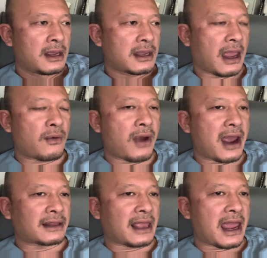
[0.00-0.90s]
chẳng
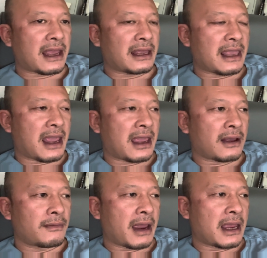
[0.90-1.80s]
qua người ta ăn cái nhà
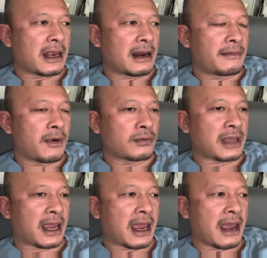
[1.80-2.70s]
hàng của mày đó một
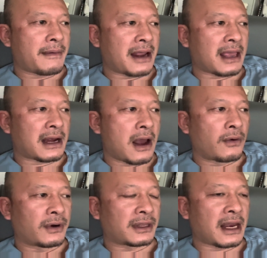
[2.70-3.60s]
tháng hai ba tháng
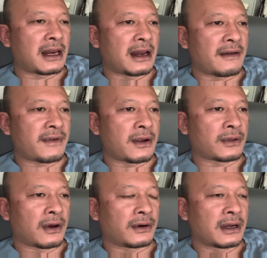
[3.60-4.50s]
đầu rồi ta đi lấy view
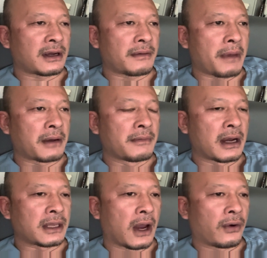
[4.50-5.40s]
thôi đừng có mừng
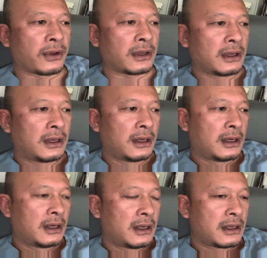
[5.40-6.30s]
mừng dội
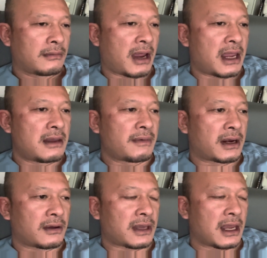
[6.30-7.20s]
nhưng mà ý mà
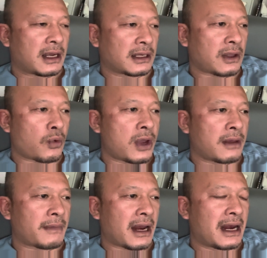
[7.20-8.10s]
nói chuyện đó, tao
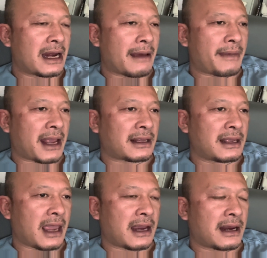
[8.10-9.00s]
khuyên mày lên làm ăn
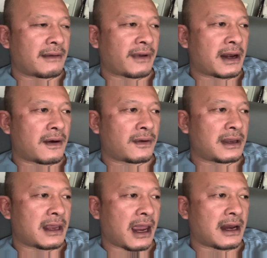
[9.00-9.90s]
như vậy đó phải nói
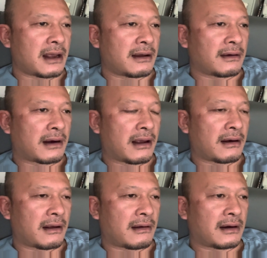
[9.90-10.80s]
như vậy đó nó
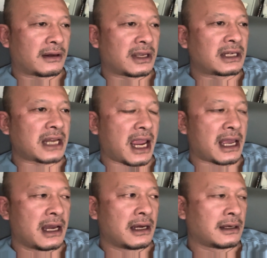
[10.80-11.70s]
nó, nó chính xác
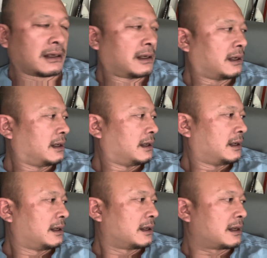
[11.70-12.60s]
hơn
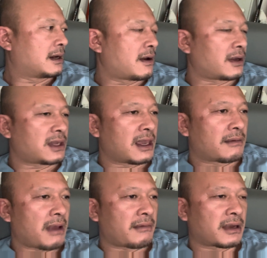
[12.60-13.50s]
chứ nói cái
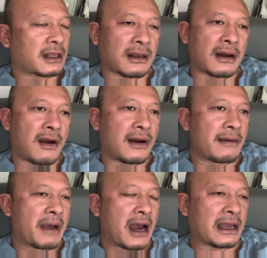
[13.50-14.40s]
chuyện mà mày nói
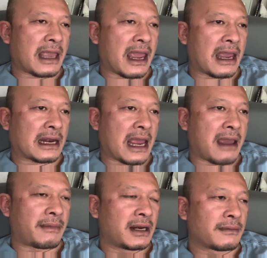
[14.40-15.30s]
là mở cái nhà hàng ra mày được